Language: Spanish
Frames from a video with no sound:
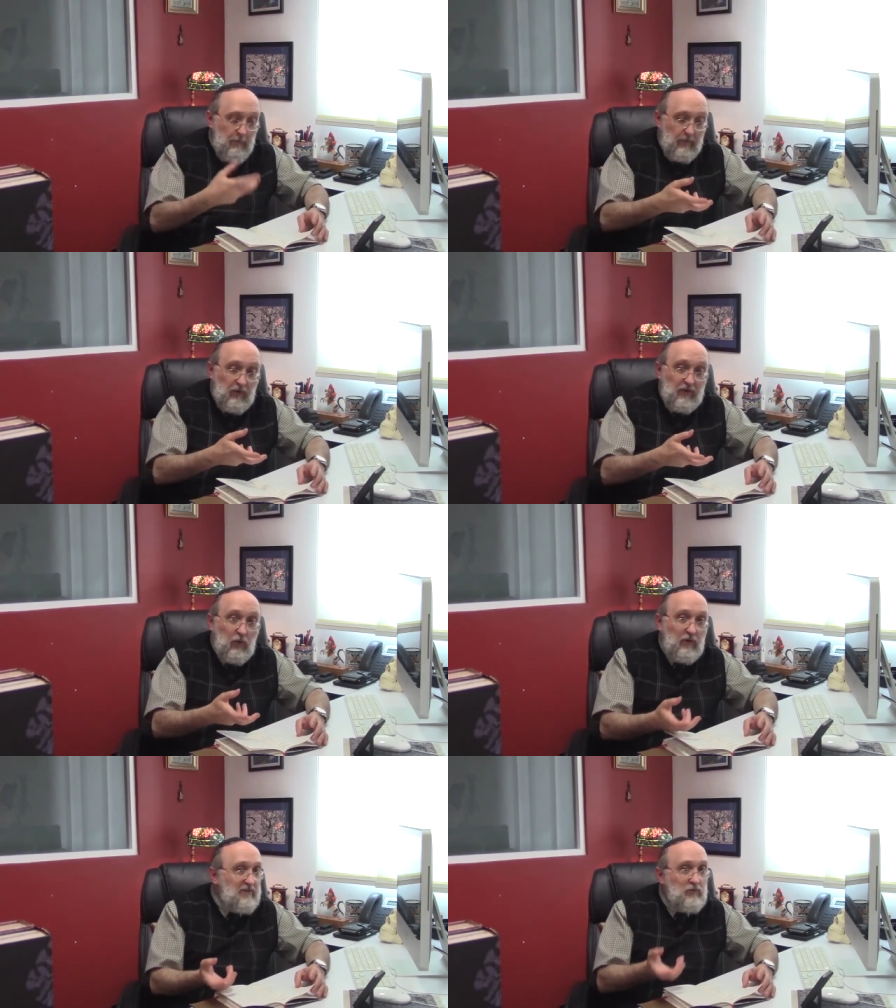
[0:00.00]
pero
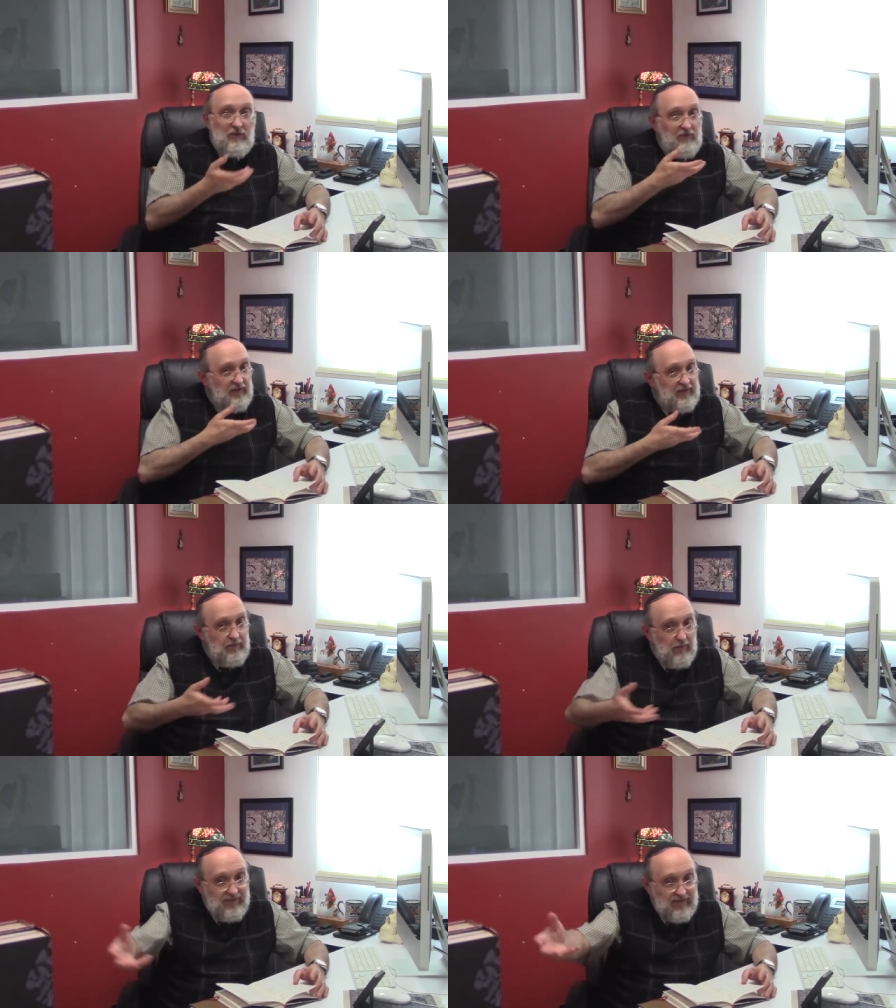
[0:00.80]
Nicolescu
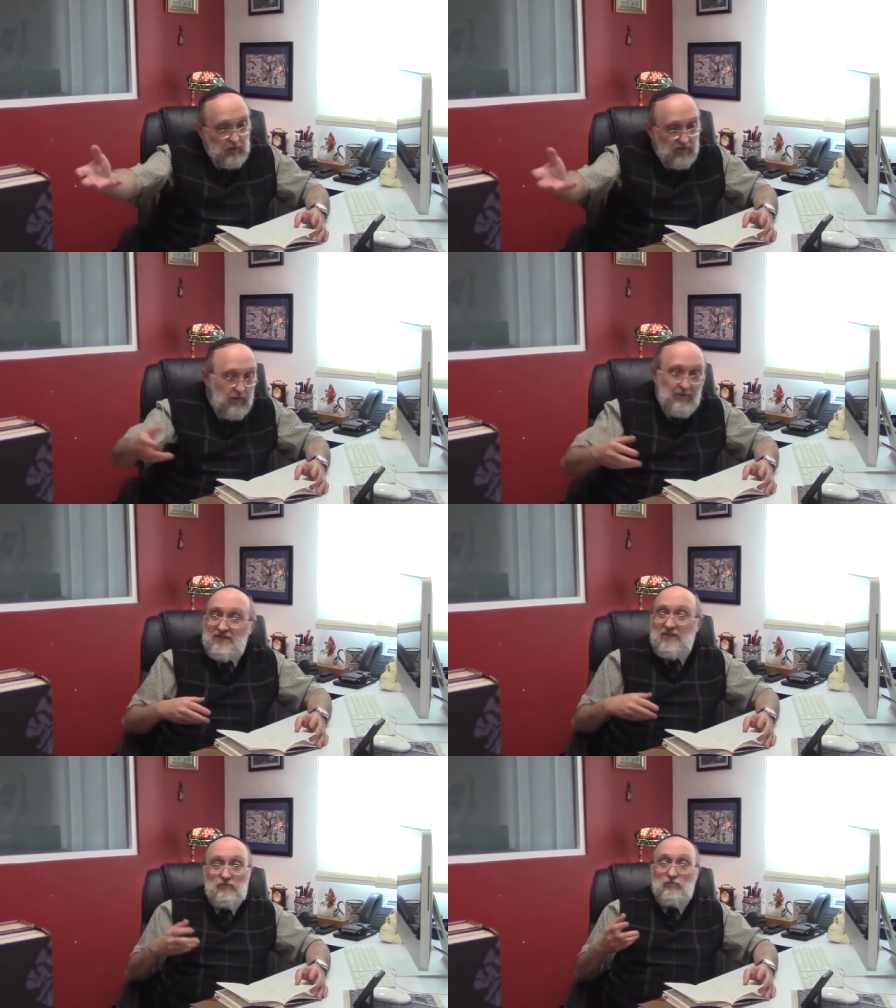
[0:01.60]
definitivamente lo lleva
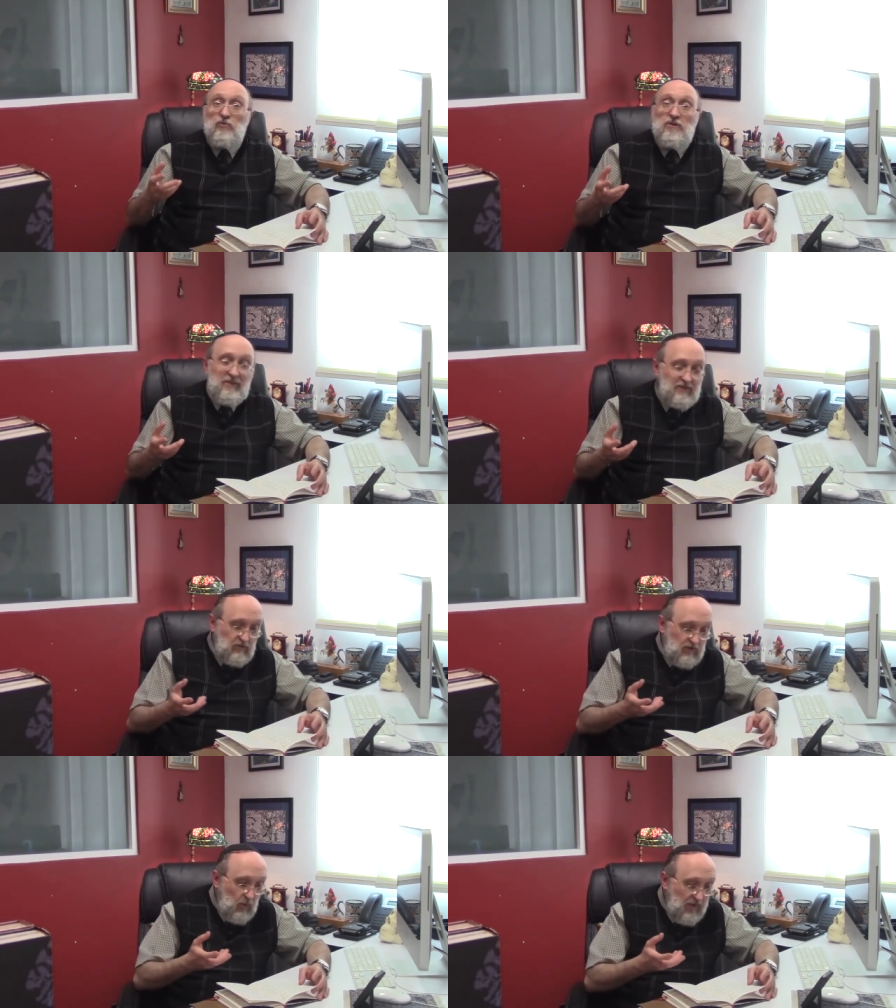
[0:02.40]
hasta sus últimas
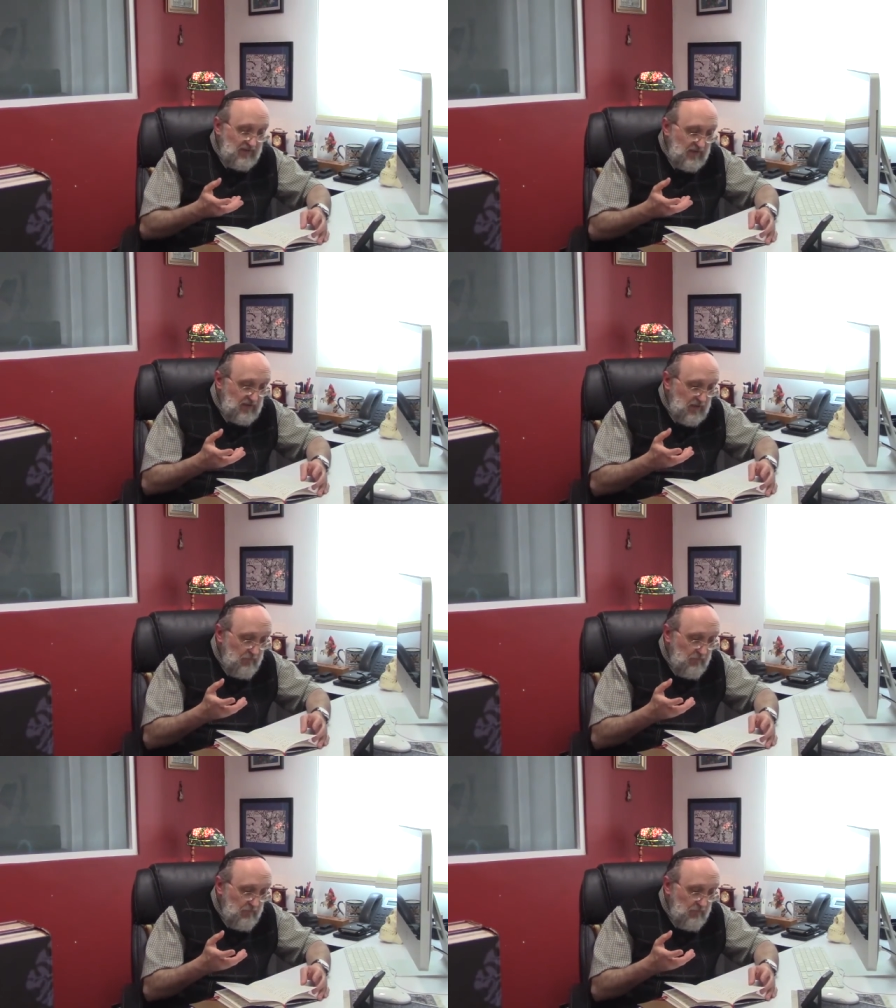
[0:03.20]
consecuencias,